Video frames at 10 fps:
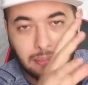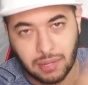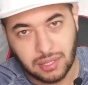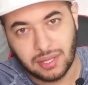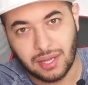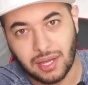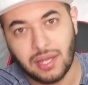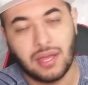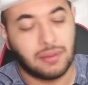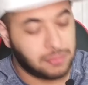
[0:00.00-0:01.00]
ما يضيع
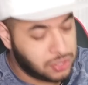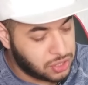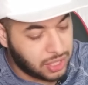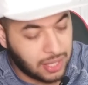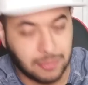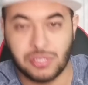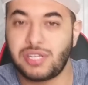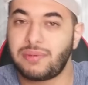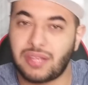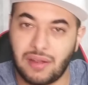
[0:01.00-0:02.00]
بنشيلها
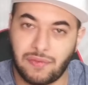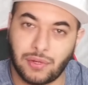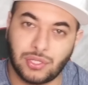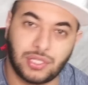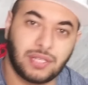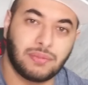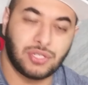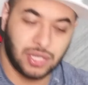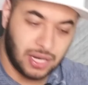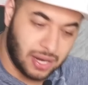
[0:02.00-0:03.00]
بنجيب التليفون الجديد
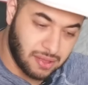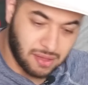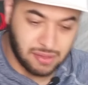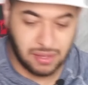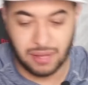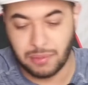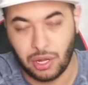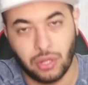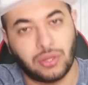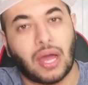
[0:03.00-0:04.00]
بنشيل الاس اس دي
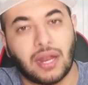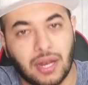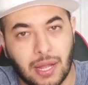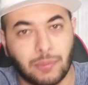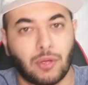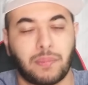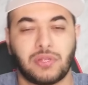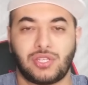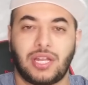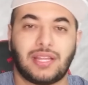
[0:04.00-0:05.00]
بنحطها على اللابتوب
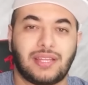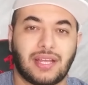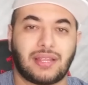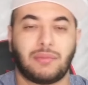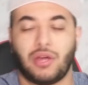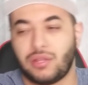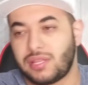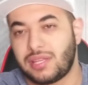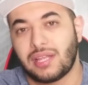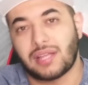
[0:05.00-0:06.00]
بنشيل الداتا بنحط
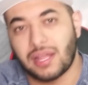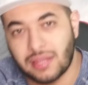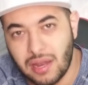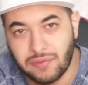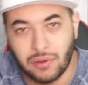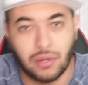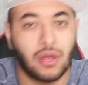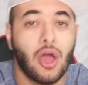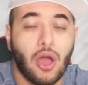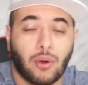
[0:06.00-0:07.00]
الداتا على التليفون
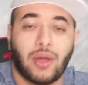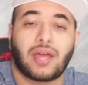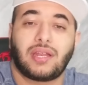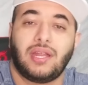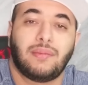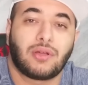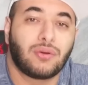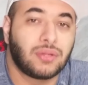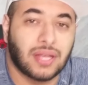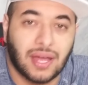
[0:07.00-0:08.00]
وهيك نحن
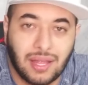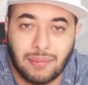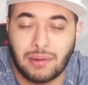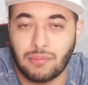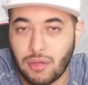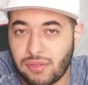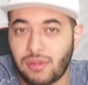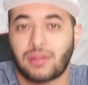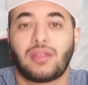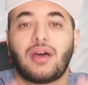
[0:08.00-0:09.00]
بنكون تقريبا
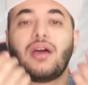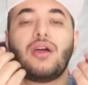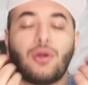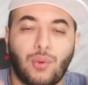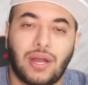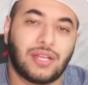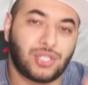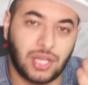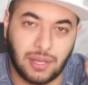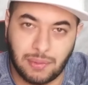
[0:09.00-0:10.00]
مخسرنا ولا
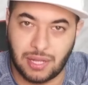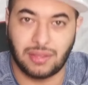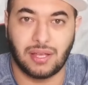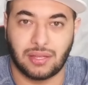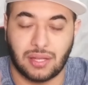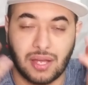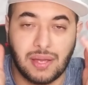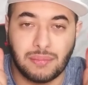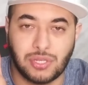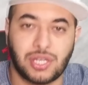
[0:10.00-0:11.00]
شيء من الداتا
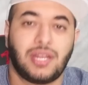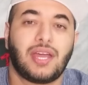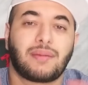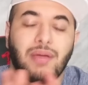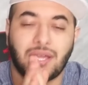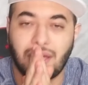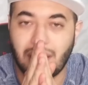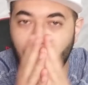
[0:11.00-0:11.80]
مشان هيك بحكي